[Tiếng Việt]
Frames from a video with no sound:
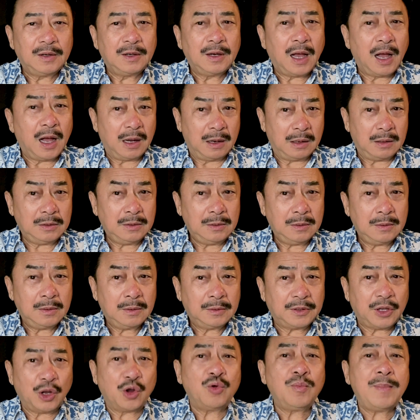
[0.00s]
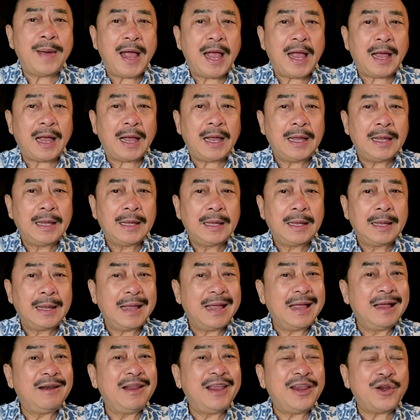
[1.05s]
ở tiểu bang
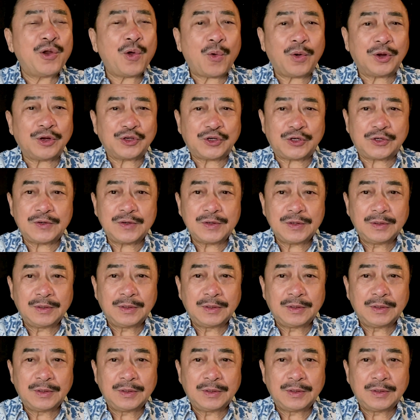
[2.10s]
Illinois